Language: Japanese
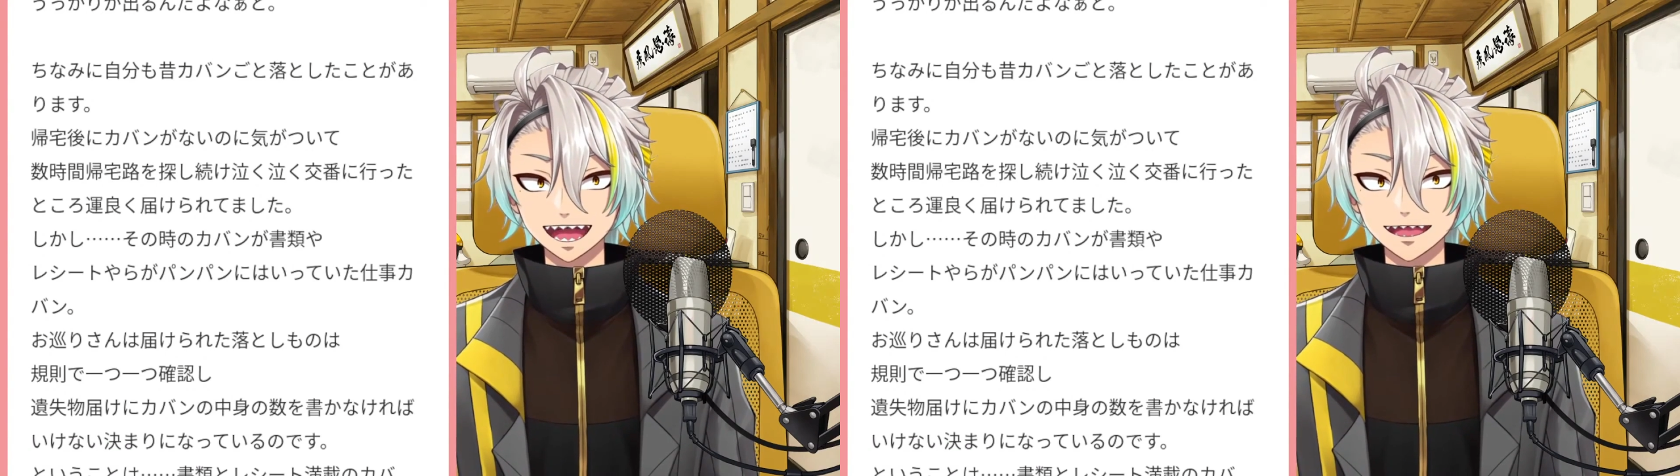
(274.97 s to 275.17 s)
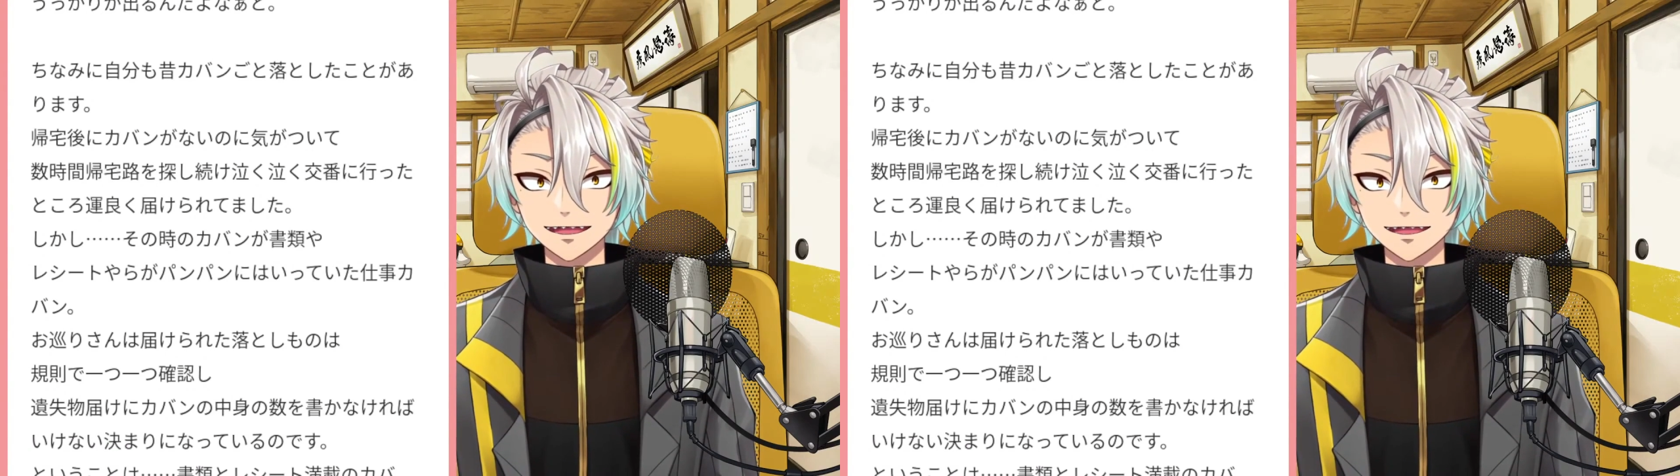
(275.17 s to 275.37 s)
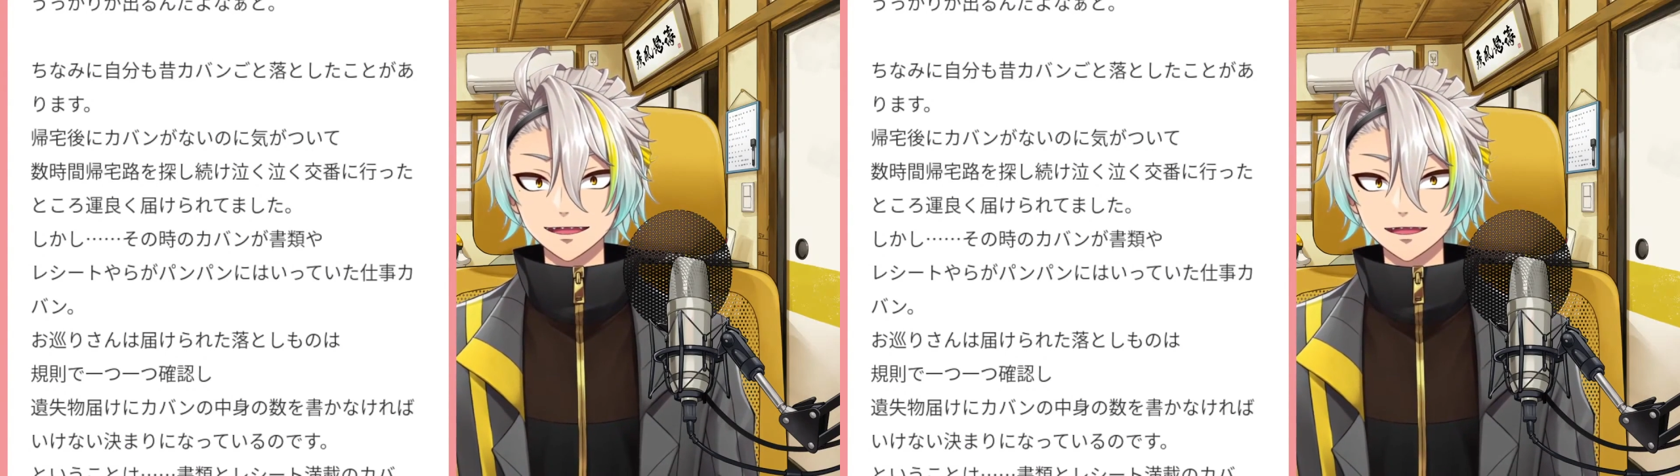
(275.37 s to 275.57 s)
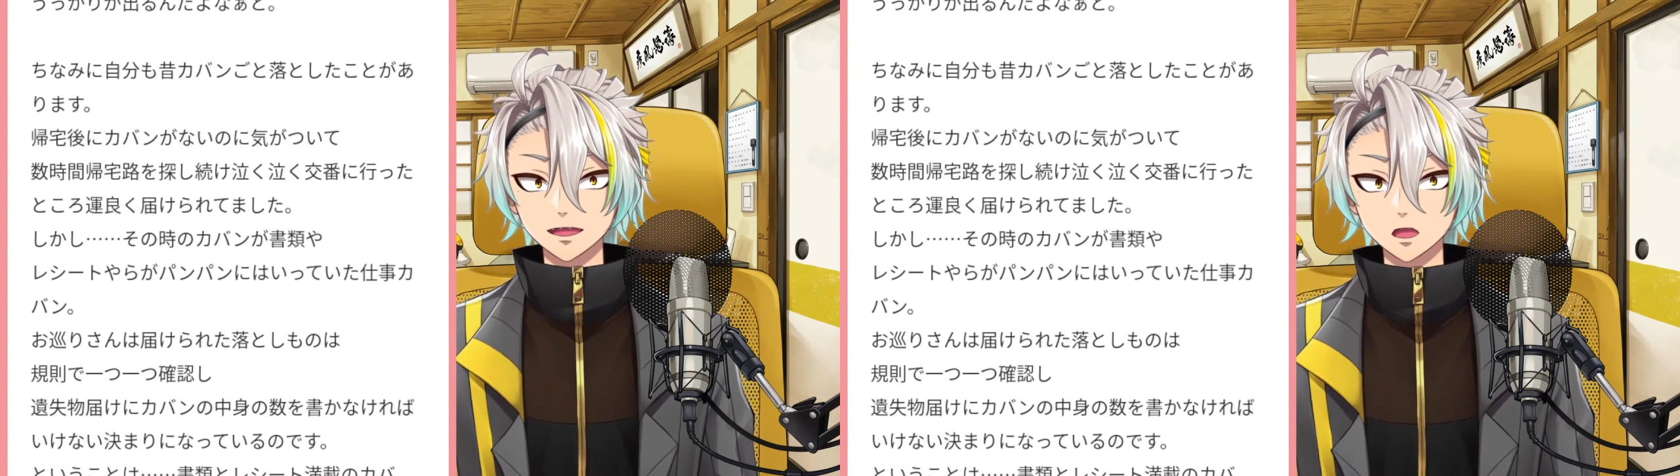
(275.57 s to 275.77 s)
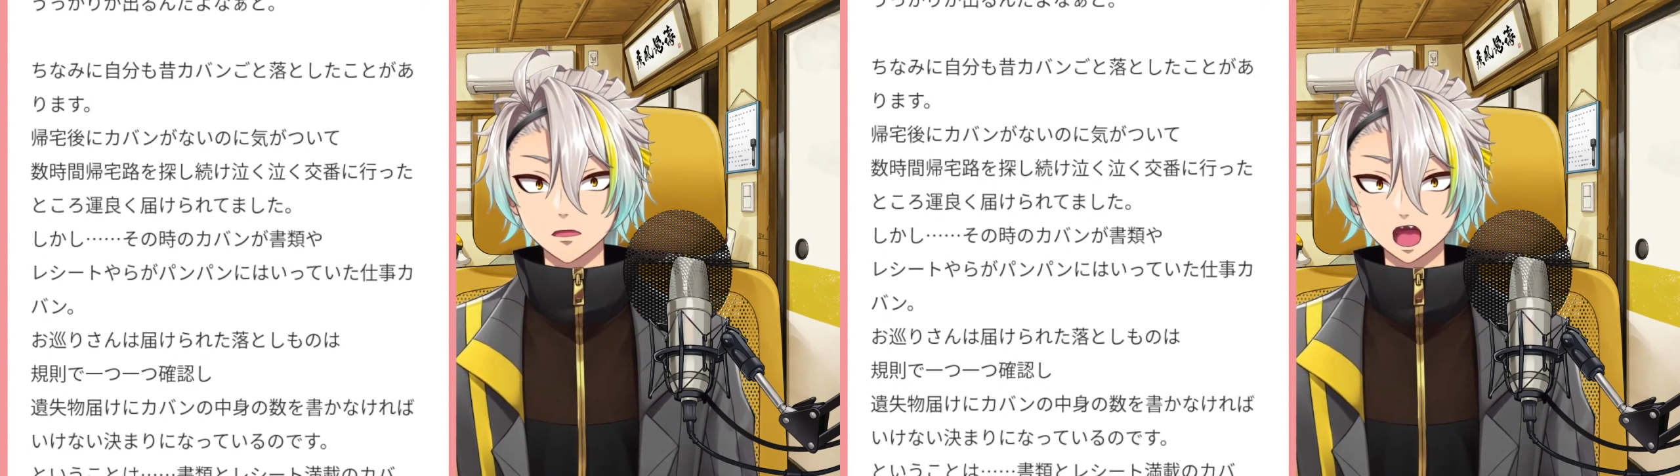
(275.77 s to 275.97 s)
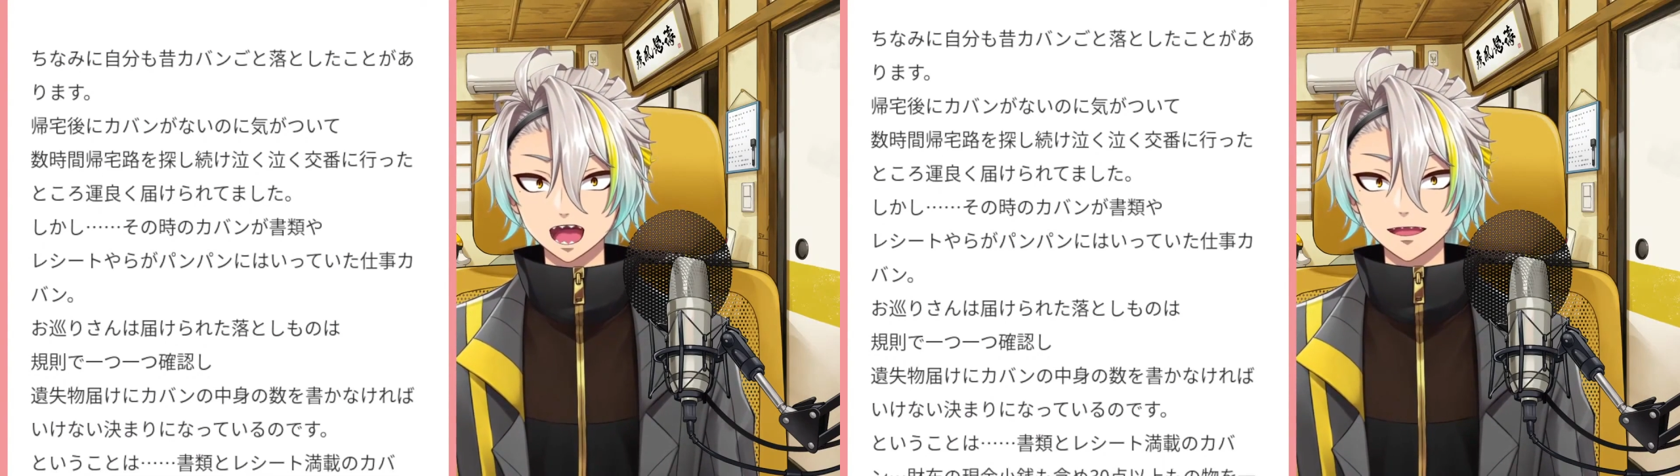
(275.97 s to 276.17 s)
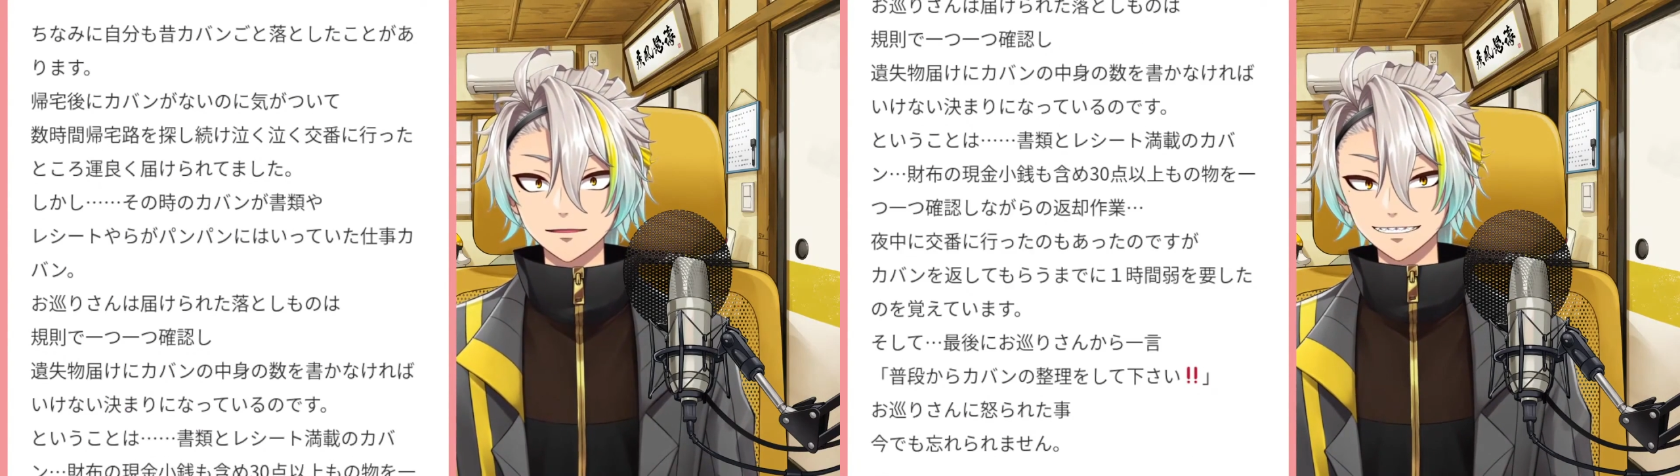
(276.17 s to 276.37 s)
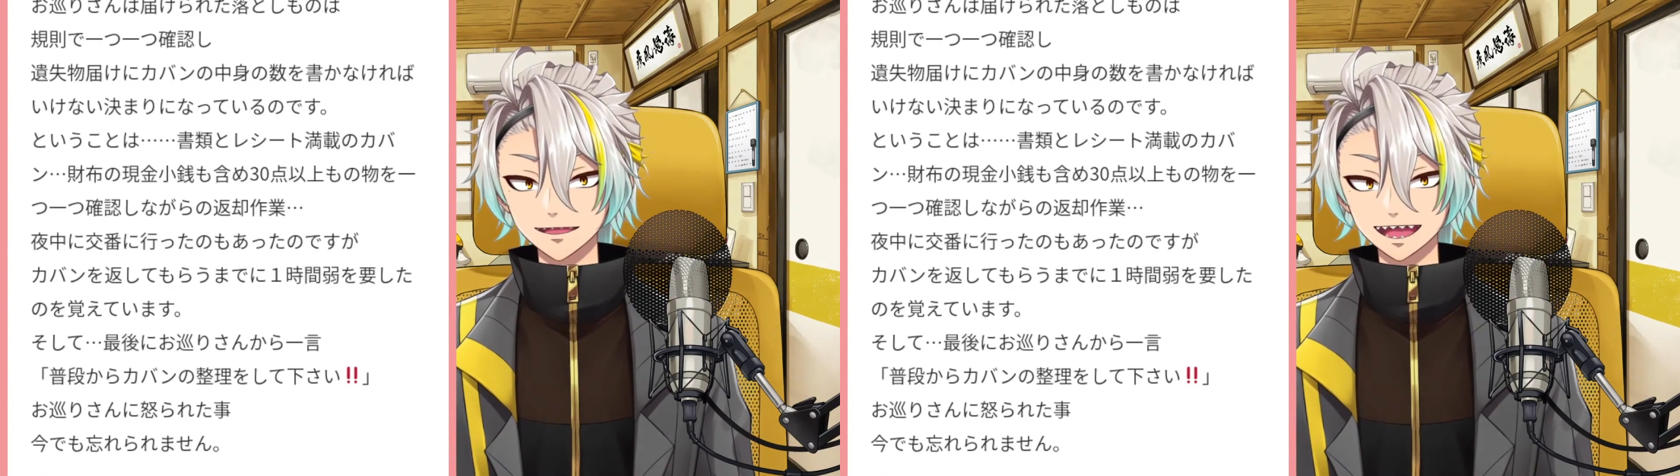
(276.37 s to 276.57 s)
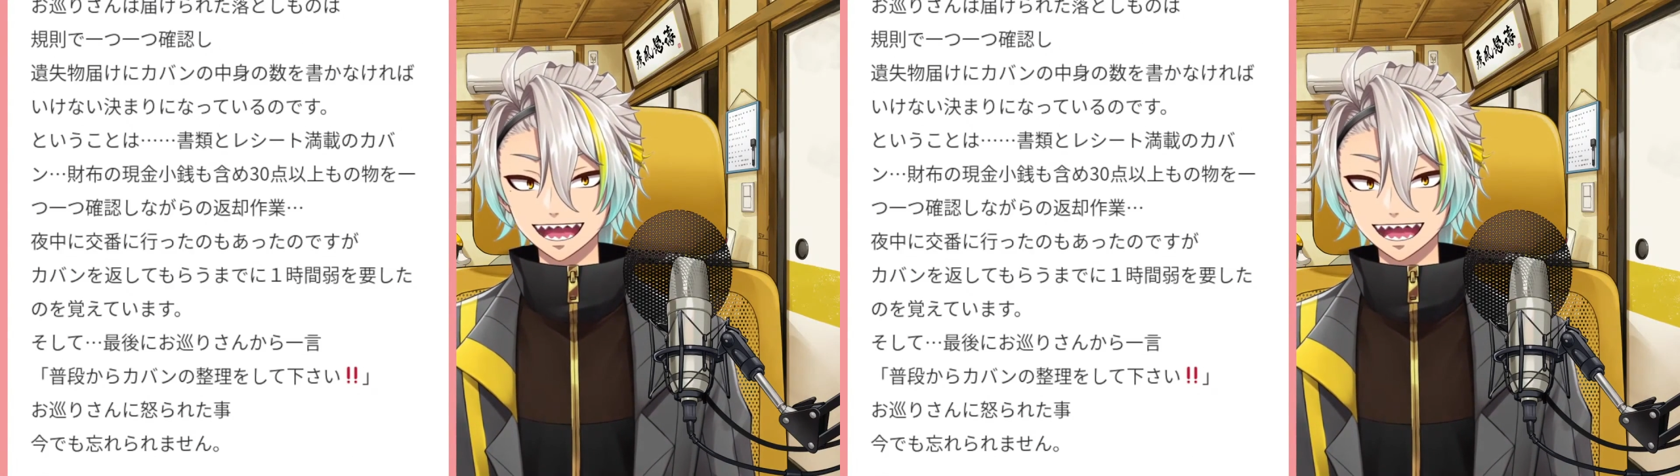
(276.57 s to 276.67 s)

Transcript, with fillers: に入っていた仕事カバン。カバンを